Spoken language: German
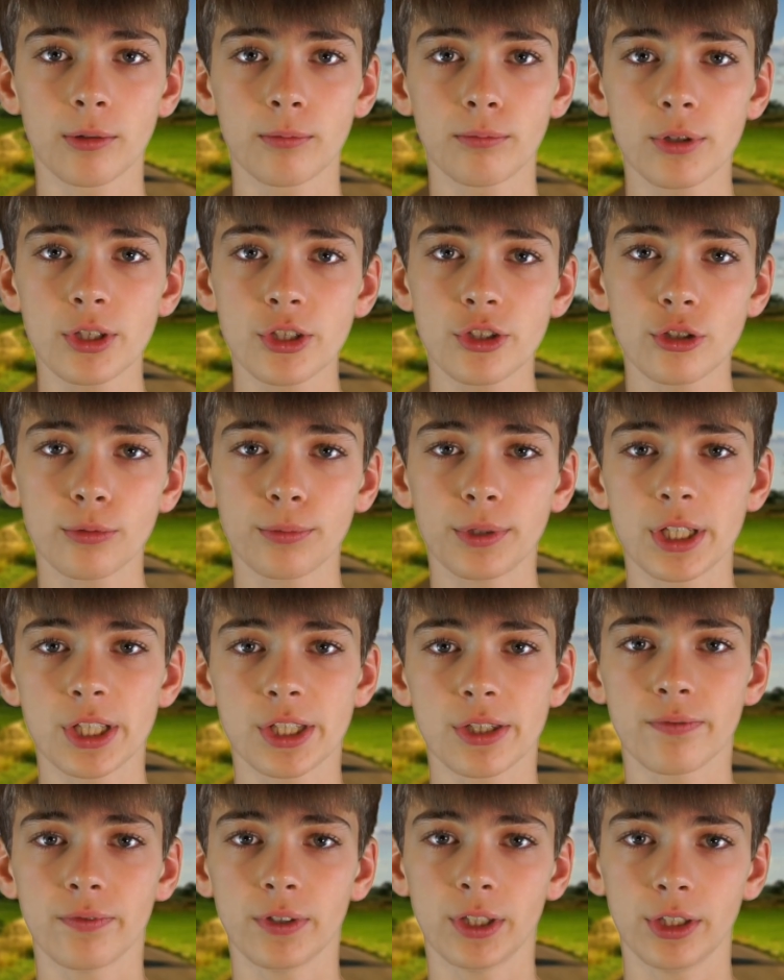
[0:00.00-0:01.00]
Bis zum
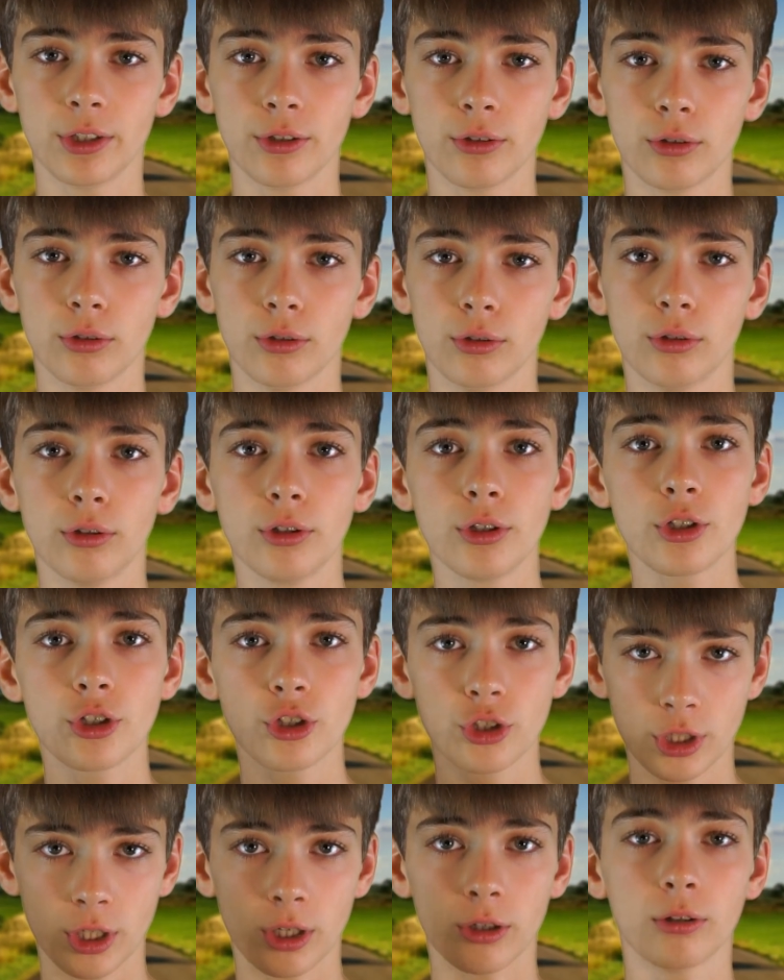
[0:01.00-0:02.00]
nächsten Video und
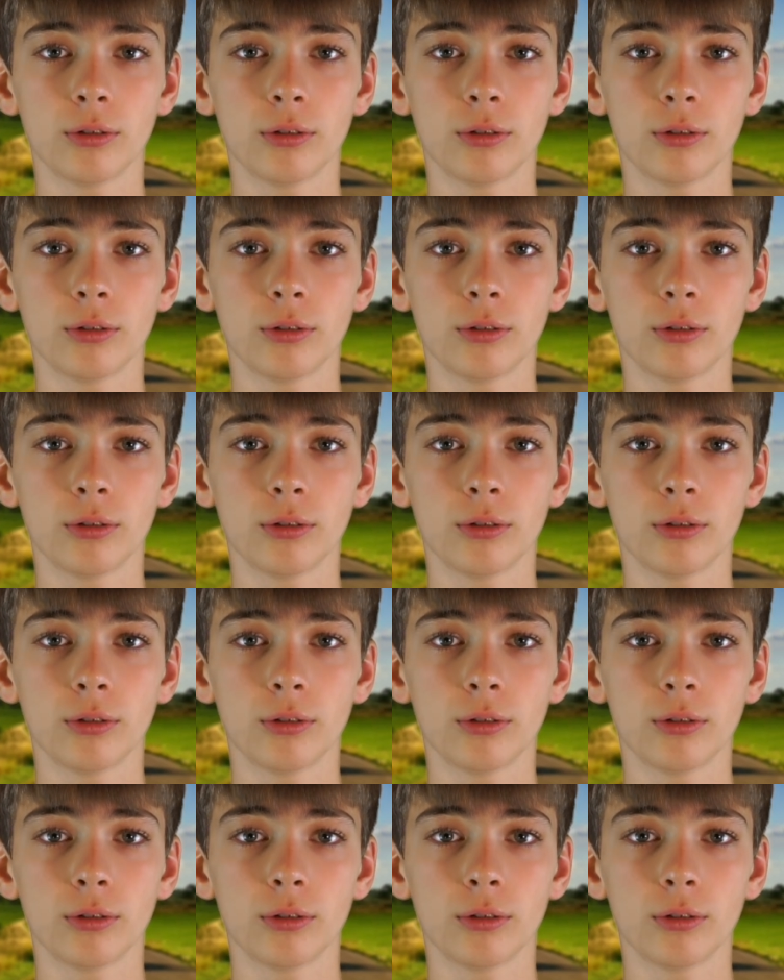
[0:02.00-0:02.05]
ciao.